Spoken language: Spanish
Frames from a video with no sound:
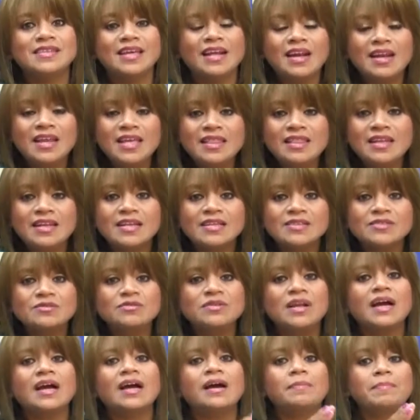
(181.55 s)
ser líderes,
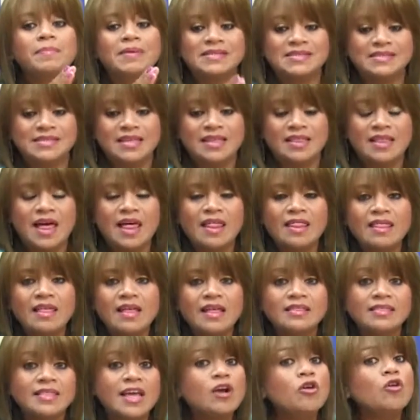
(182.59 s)
una capacidad
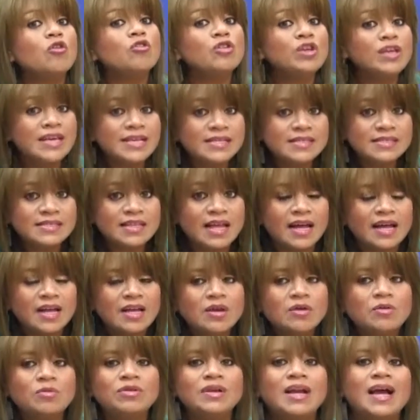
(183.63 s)
de conquista,
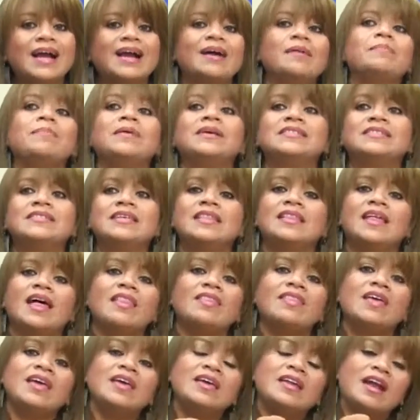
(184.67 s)
una
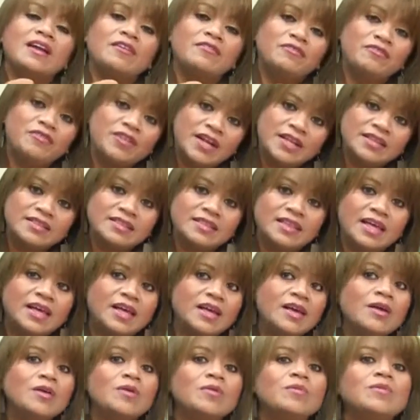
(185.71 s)
capacidad de ir al
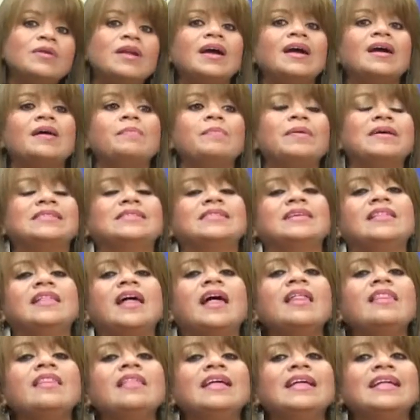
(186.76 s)
frente, una
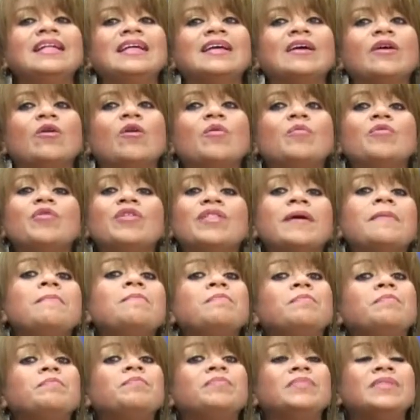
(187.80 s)
capacidad como
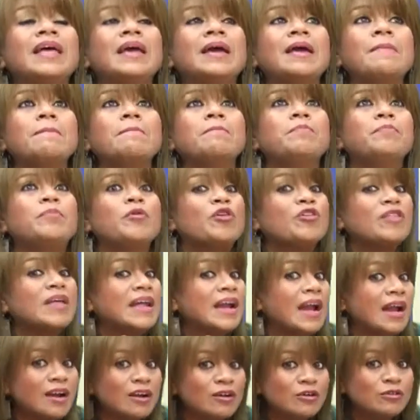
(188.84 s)
de, de
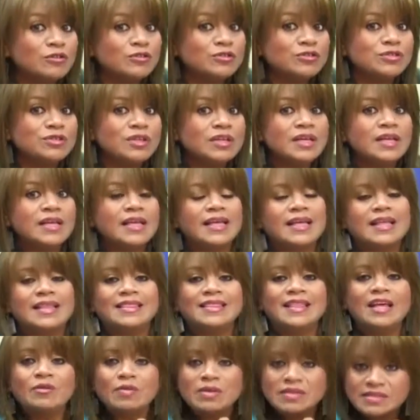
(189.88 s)
empoderarnos
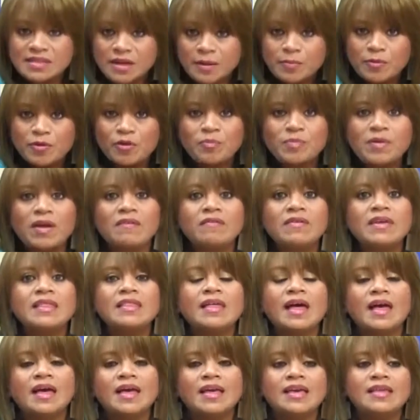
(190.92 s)
de nuestra propia
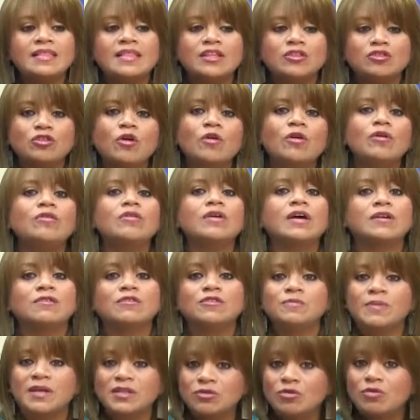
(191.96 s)
vida y de todo lo que
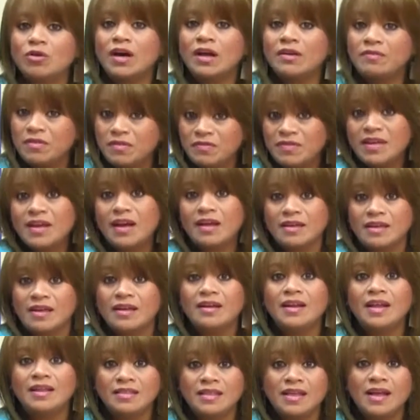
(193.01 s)
nos va a tocar vivir aquí
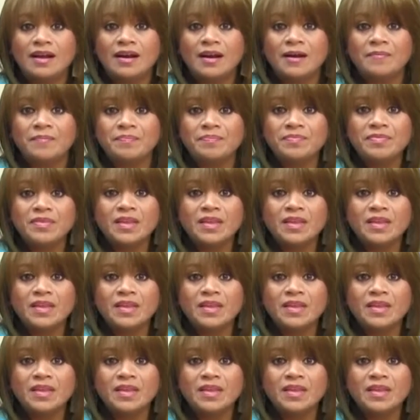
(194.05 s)
en la tierra.